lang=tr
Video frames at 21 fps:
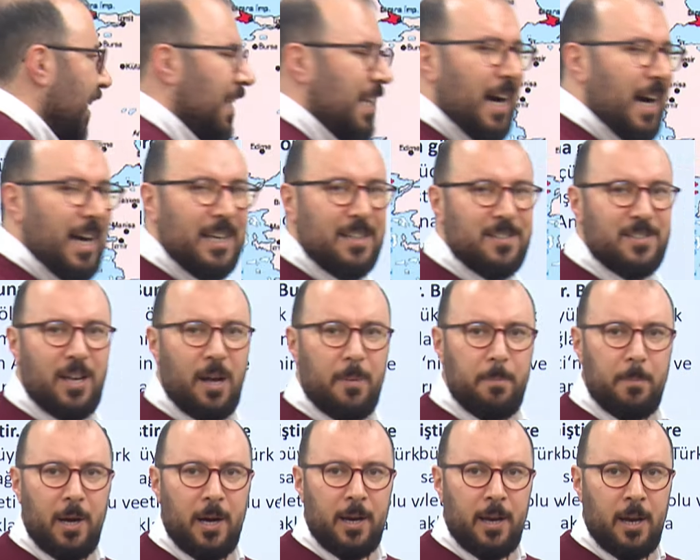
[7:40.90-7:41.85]
Yani
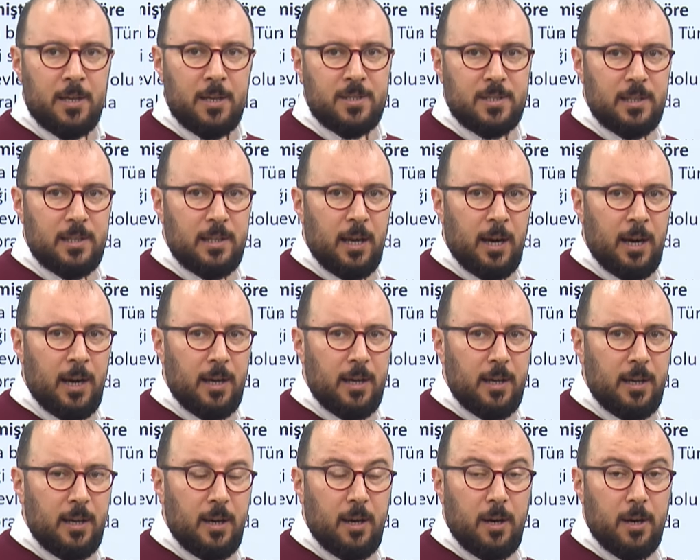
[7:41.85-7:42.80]
tam
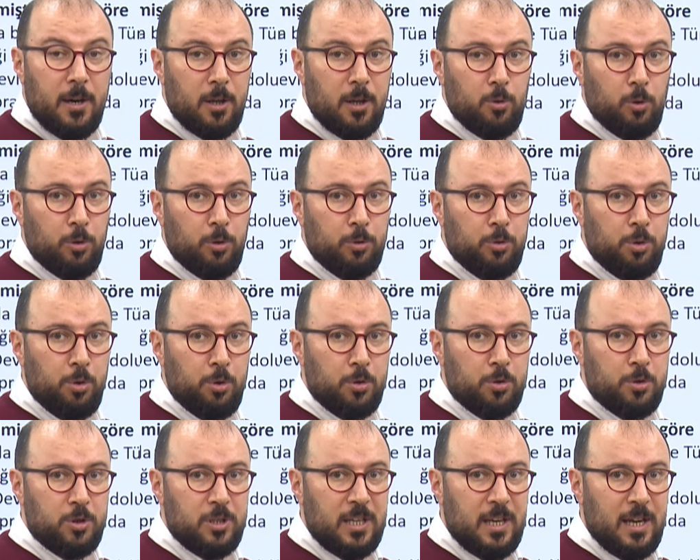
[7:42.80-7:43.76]
manasıyla Anadolu
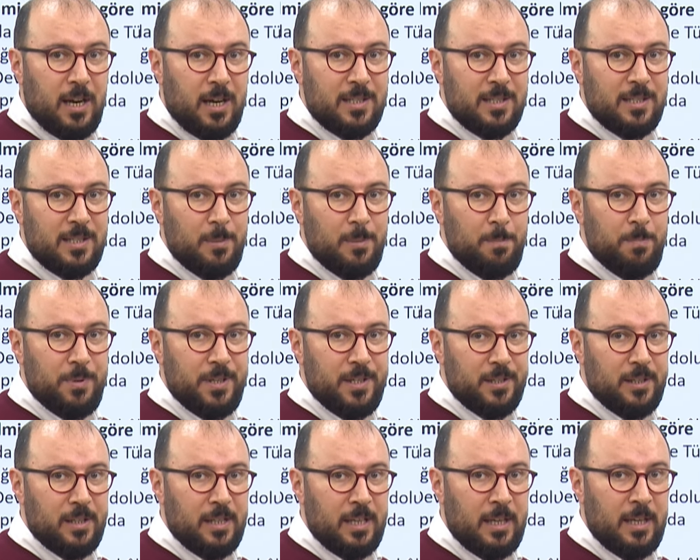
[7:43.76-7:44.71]
Türk siyasi
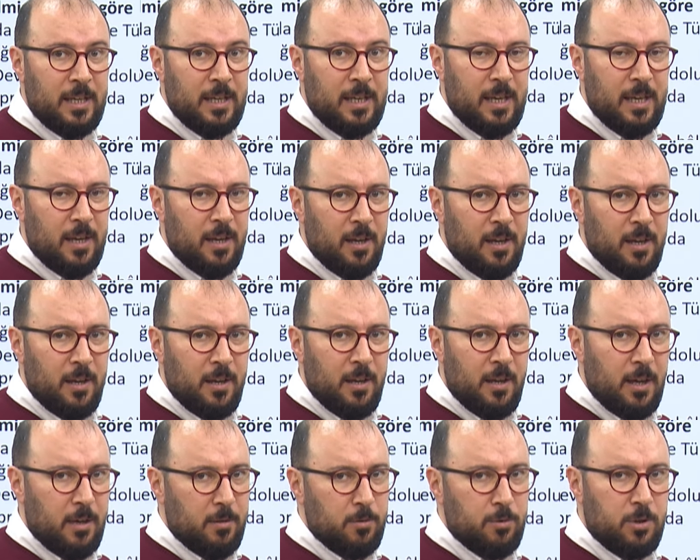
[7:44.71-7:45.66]
birliği
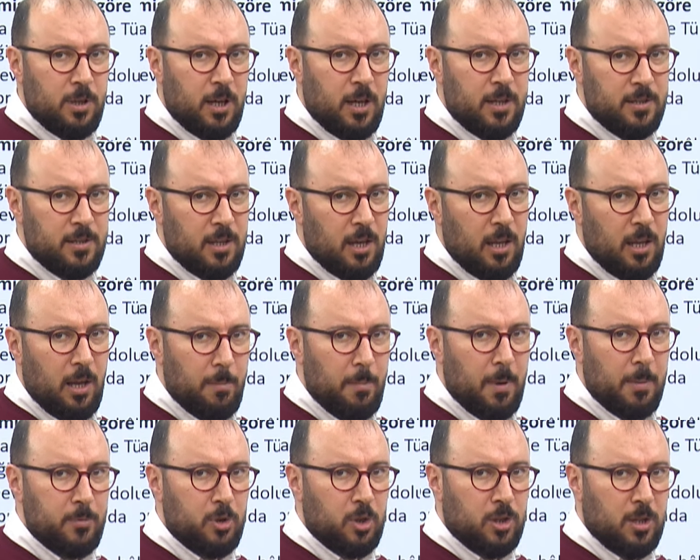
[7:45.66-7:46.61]
henüz daha
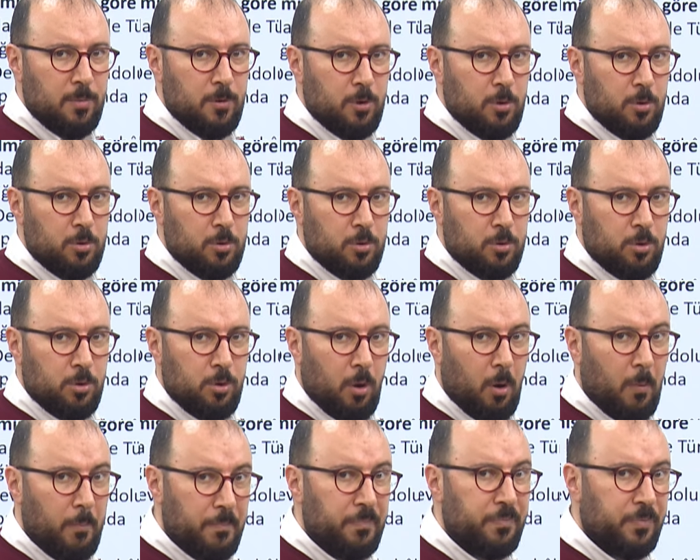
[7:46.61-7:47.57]
sağlanmamış gibi
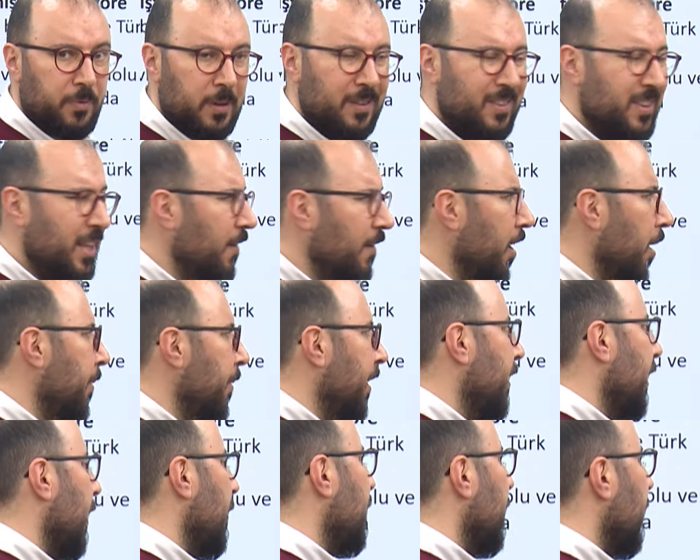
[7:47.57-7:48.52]
gözüküyor. Devam
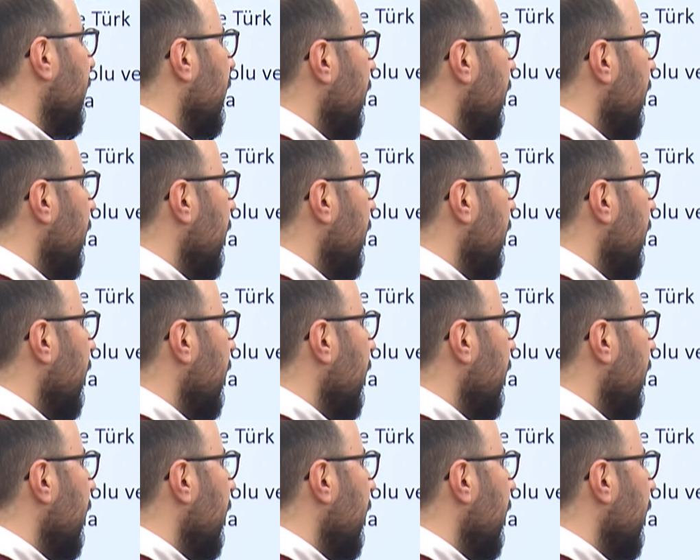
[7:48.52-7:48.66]
edeyim.